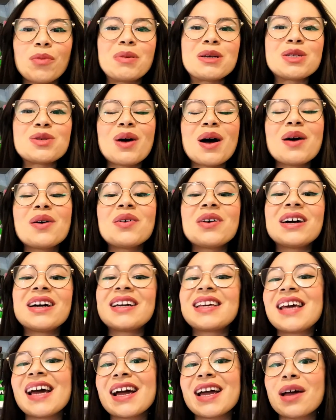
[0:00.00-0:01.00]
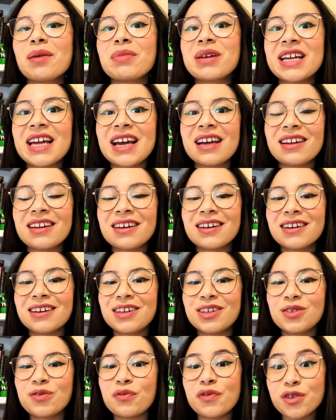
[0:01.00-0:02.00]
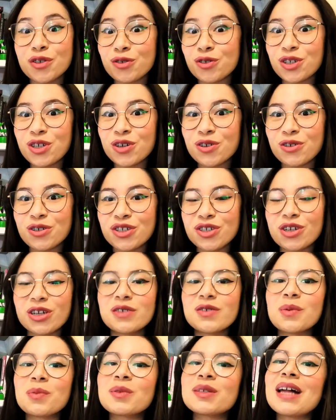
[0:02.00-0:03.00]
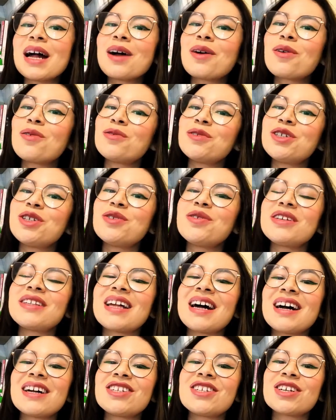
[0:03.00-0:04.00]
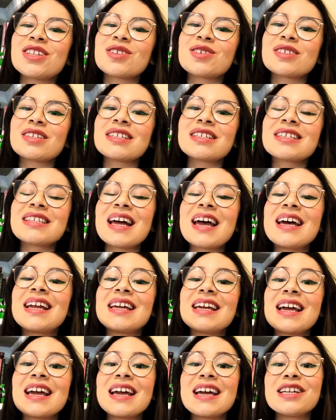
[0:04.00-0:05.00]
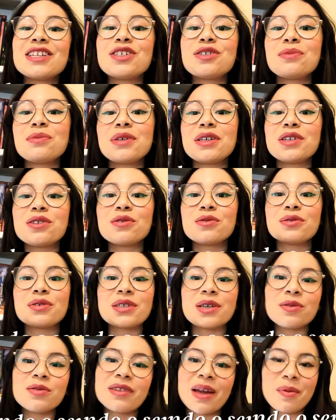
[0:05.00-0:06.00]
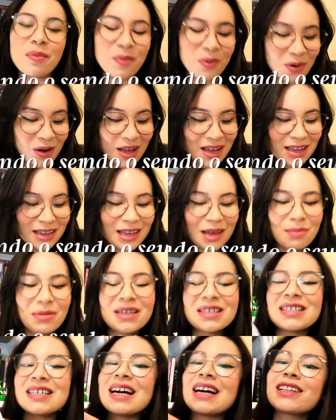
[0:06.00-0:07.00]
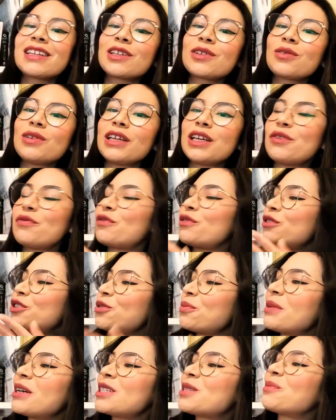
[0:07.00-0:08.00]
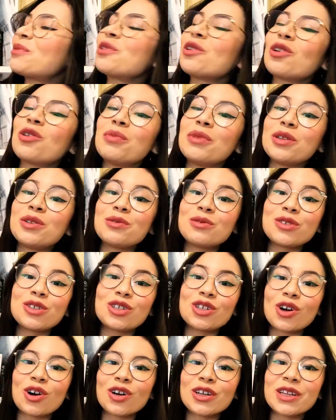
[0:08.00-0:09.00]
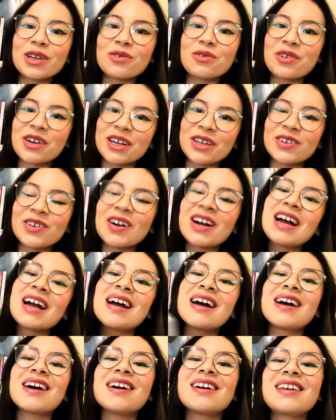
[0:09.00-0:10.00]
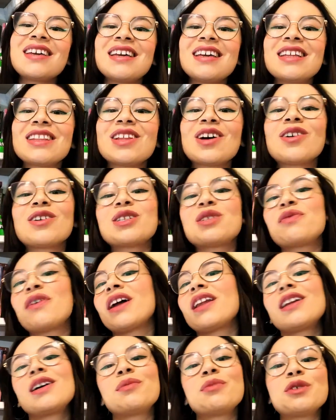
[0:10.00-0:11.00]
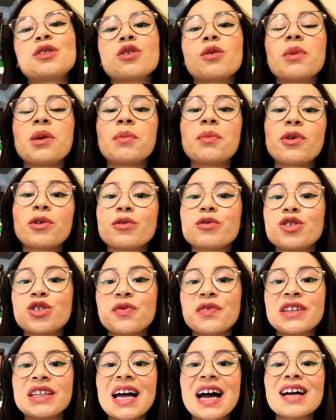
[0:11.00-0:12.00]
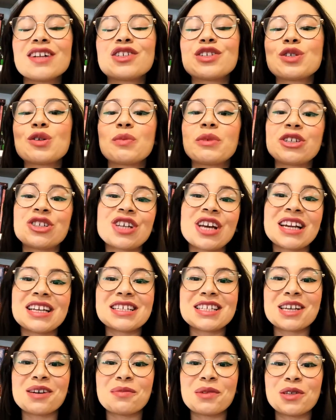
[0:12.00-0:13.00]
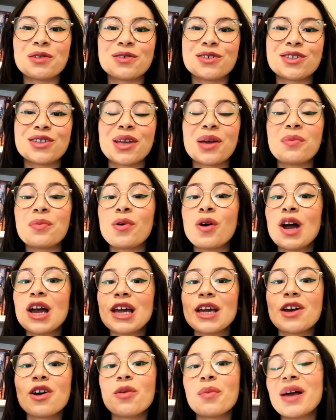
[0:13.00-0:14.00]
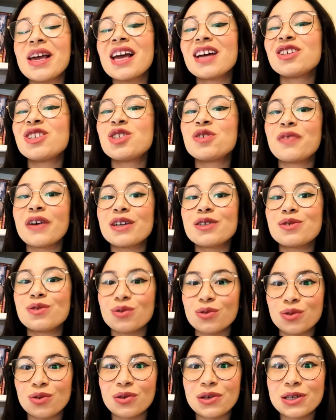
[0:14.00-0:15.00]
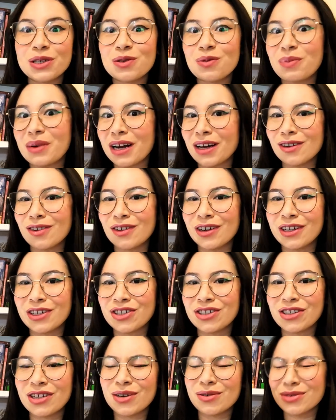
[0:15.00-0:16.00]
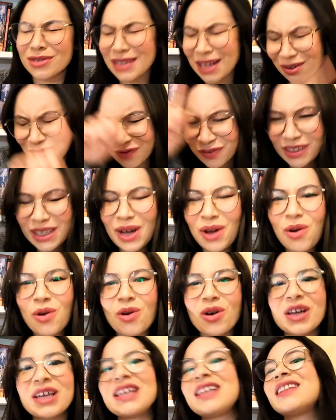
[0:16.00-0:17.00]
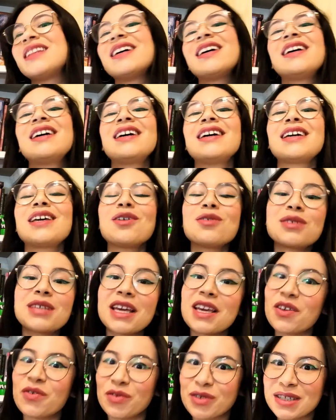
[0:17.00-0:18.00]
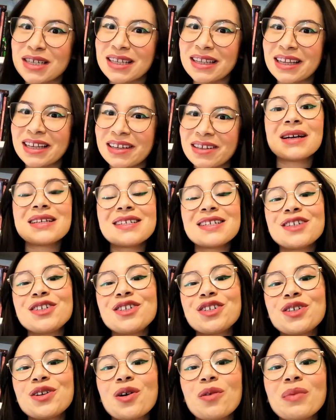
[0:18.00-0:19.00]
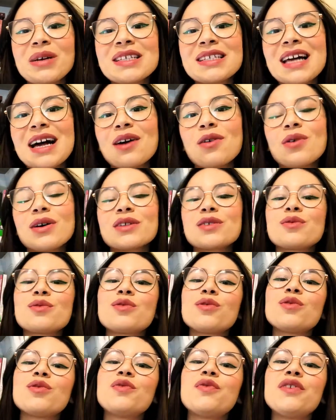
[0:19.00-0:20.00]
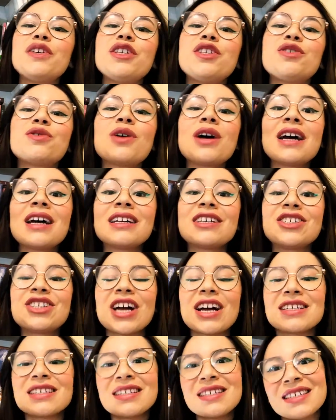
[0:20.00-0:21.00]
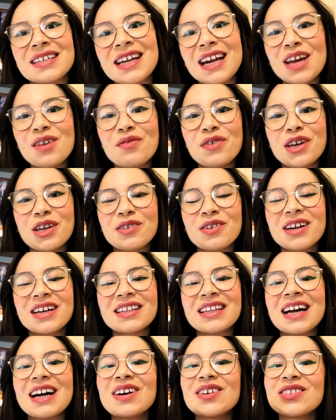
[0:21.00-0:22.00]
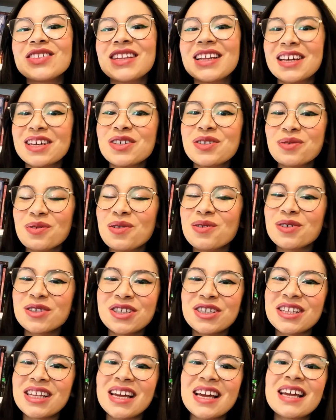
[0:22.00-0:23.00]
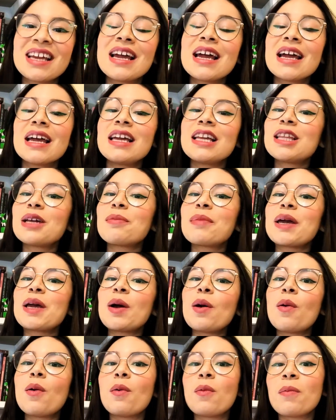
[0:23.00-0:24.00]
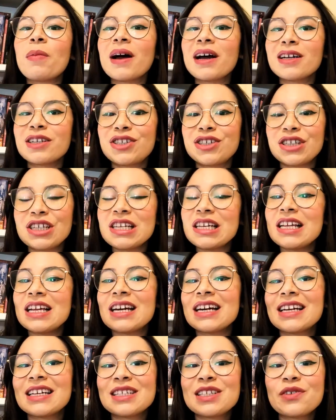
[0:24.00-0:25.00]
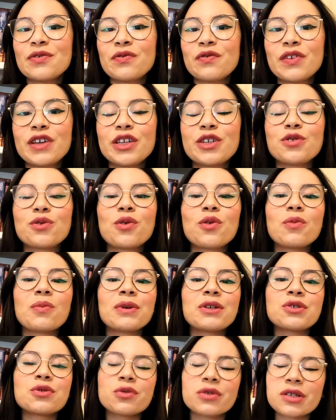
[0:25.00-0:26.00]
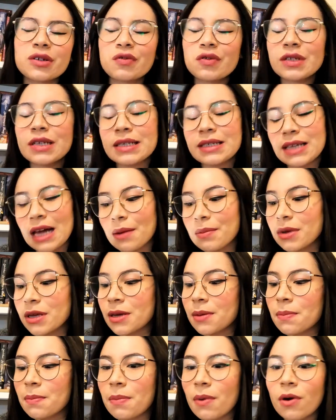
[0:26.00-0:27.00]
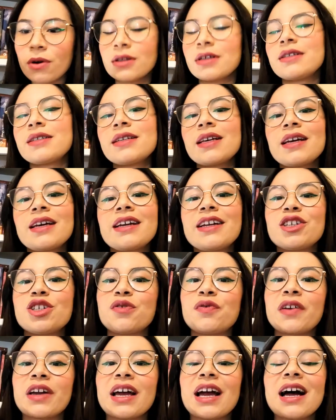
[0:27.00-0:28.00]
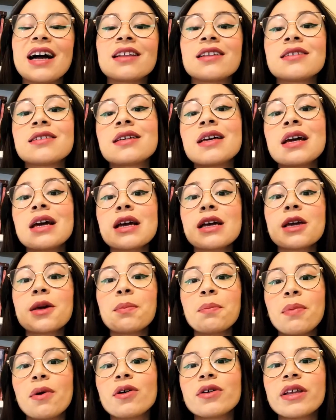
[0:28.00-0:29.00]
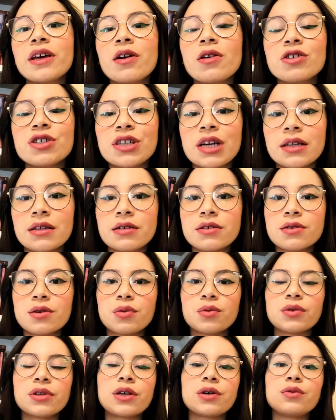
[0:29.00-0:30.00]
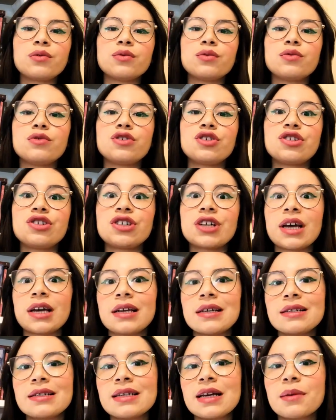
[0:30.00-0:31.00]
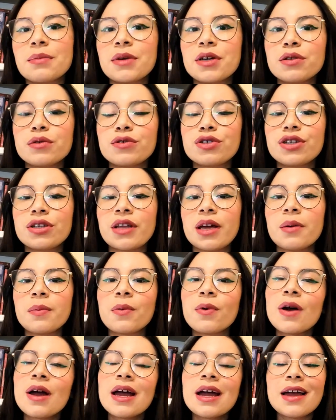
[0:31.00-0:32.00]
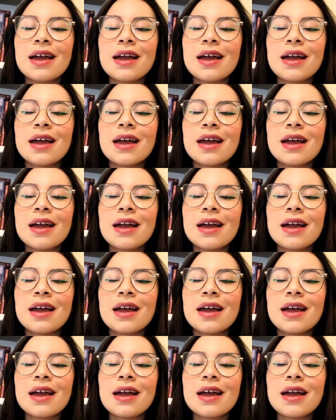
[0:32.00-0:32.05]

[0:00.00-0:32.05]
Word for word: Oi, pessoal, aqui é a Gabriela e no vídeo de hoje nós vamos dar continuidade à nossa série Redimindo o Seu Tempo, que é baseada no livro de mesmo nome do Jordan Raynor. Aqui nós falamos sobre produtividade, sobre gerenciamento de tempo e como é que a gente faz tudo isso para a glória de Deus na vida corrida que eu sei que você tem. Mas antes de começar o assunto do vídeo, já se inscreve aqui no canal, deixa um gostei e também compartilha esse vídeo com pessoas que vocês sabem que podem ser edificadas, que podem gostar desse conteúdo de gerenciamento de tempo